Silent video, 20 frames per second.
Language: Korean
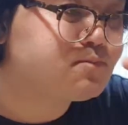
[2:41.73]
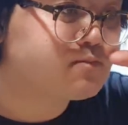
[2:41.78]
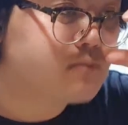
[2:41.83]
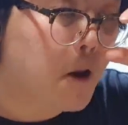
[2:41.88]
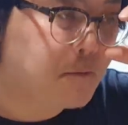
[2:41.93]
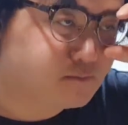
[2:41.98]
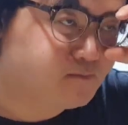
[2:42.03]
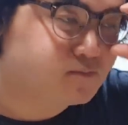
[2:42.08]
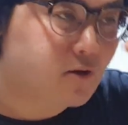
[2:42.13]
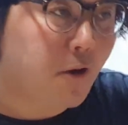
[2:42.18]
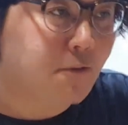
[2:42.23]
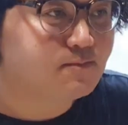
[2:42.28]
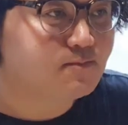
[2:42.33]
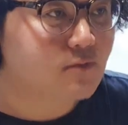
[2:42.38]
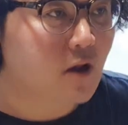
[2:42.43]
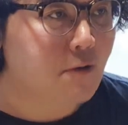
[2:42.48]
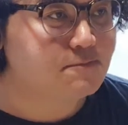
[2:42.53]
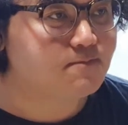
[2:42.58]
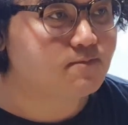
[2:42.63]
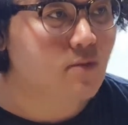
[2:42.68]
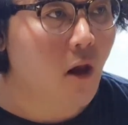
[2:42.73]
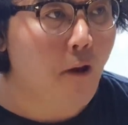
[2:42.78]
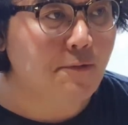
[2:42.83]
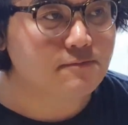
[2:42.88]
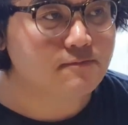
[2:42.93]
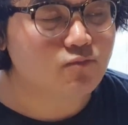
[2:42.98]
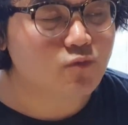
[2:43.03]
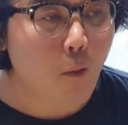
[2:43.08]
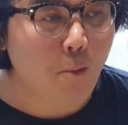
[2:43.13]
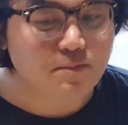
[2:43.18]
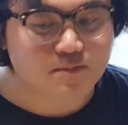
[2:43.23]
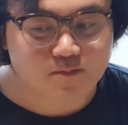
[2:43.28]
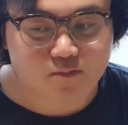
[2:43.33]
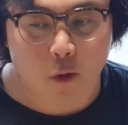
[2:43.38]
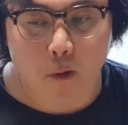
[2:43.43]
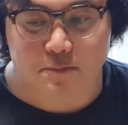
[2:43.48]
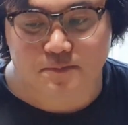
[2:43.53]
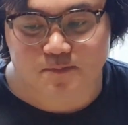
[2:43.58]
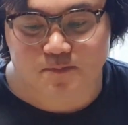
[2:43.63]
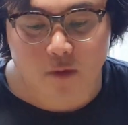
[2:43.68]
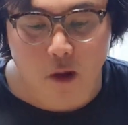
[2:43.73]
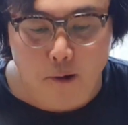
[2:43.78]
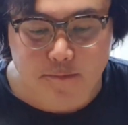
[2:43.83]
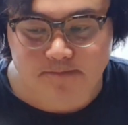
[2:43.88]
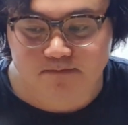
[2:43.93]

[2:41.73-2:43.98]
그 짜장면하고 비교해도